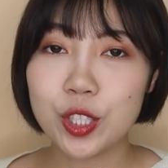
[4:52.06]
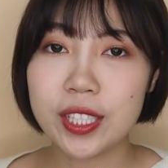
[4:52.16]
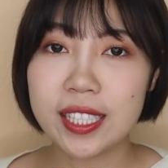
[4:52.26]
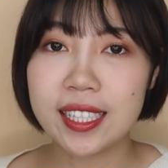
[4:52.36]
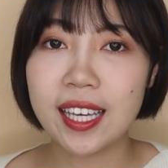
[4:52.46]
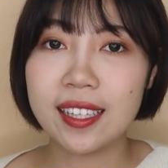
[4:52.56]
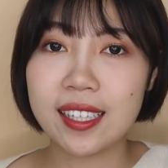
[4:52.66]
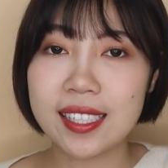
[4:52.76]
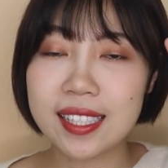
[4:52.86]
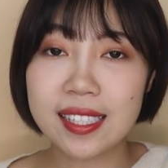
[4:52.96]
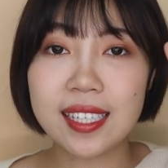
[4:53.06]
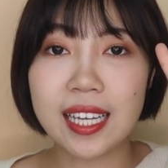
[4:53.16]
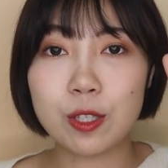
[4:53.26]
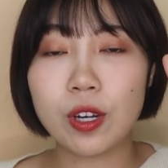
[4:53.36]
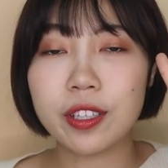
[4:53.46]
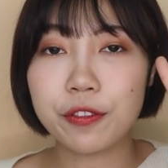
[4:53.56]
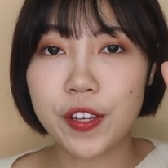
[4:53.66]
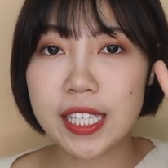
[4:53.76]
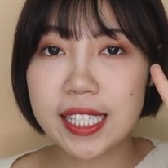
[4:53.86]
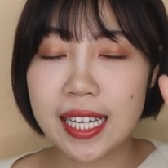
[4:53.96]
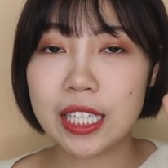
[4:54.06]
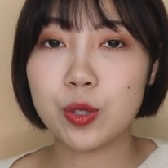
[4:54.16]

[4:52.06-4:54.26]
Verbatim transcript: 就是今天的四个眼妆的分享，